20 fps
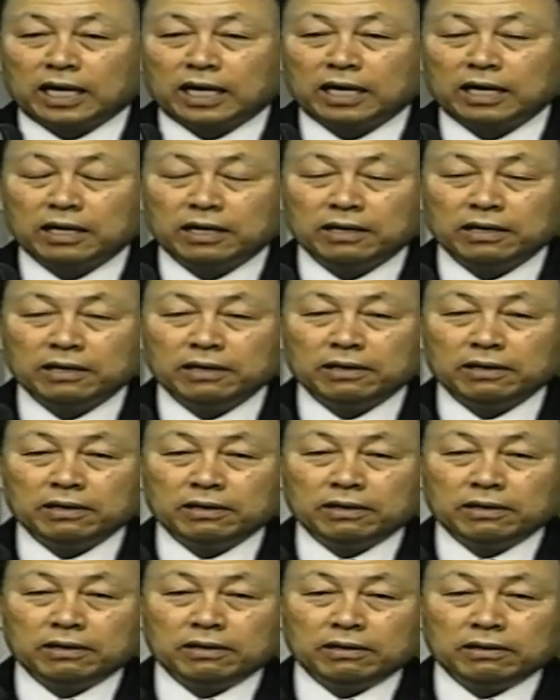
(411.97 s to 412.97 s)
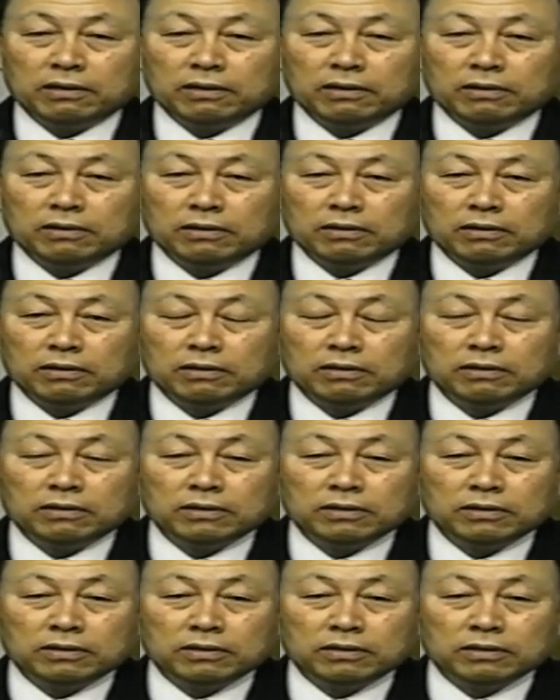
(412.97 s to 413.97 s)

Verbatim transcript: 是怎么做的，使